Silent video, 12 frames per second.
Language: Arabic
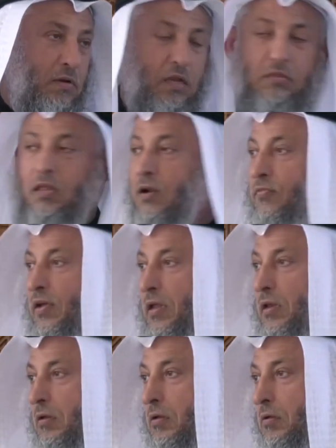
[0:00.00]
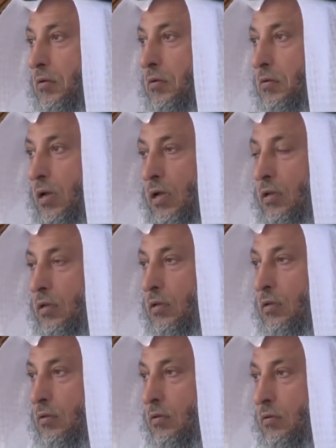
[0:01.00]
من الطرفين
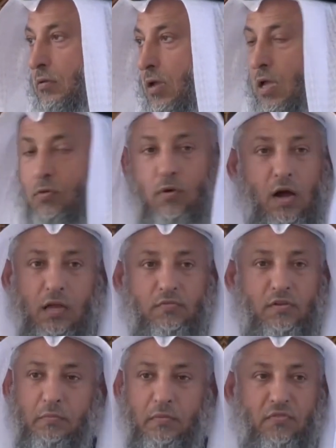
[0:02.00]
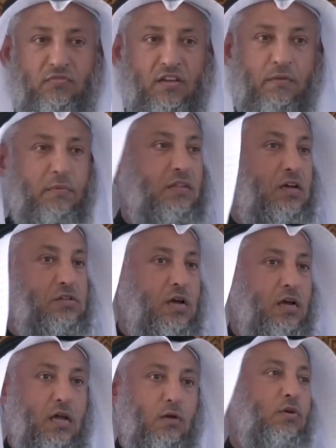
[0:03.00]
يعني أي واحد فيهم يفسخ متى
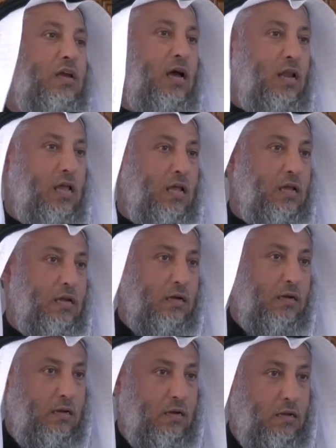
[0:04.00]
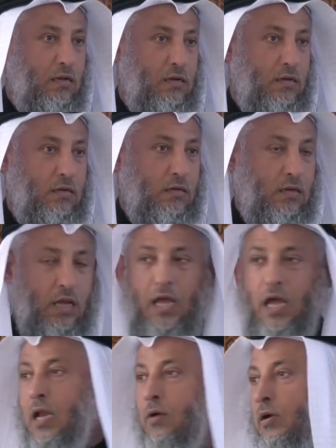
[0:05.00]
شاء كالوكالة
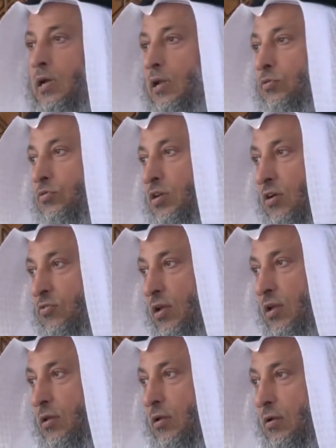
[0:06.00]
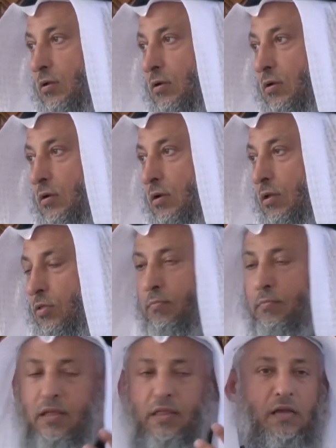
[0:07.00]
يعني أنا وكلت شخصا
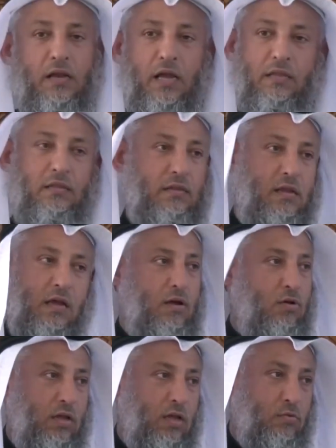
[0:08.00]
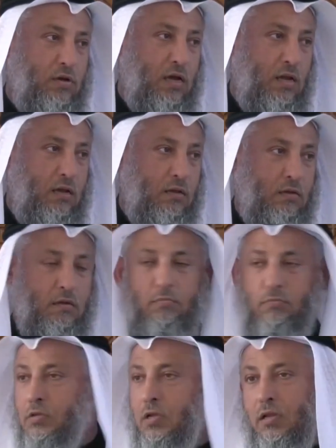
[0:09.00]
ثم بعد ذلك رأيت أن ألغي الوكالة
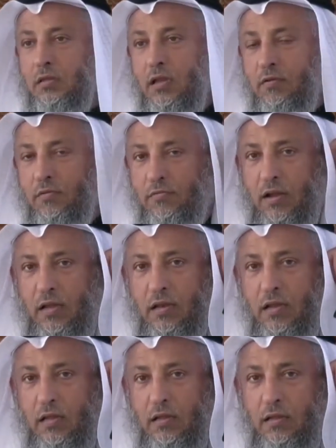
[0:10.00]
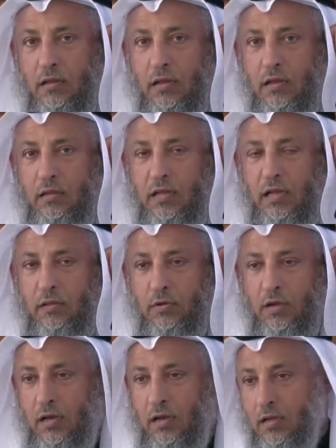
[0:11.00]
مجرد تلفون فلان انتهت
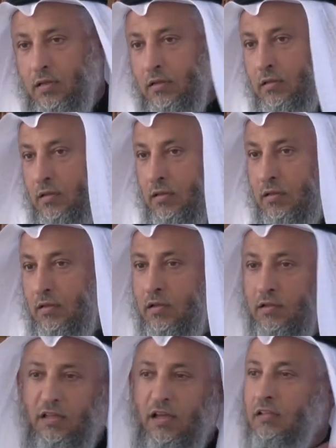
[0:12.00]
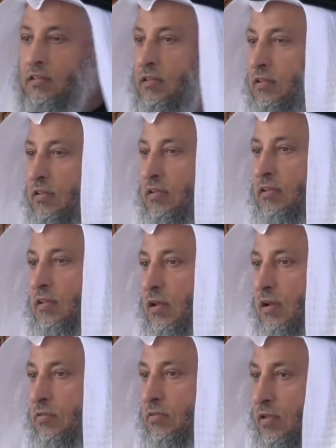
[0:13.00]
الوكالة انتهت
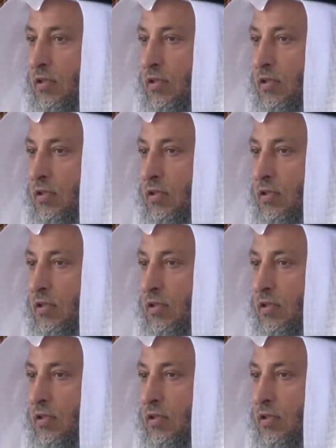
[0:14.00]
خلاص